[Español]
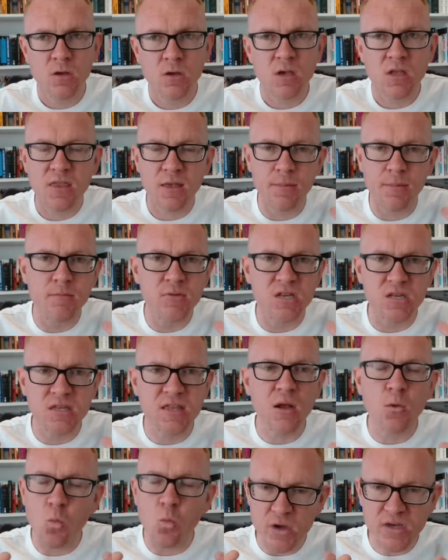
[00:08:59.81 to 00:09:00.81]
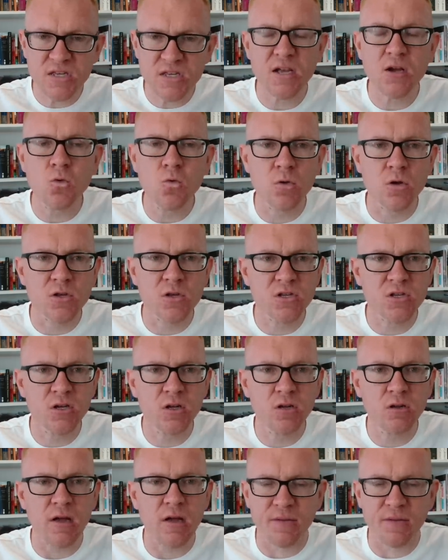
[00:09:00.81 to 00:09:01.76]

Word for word: Y debemos estar muy seguros, ¿no?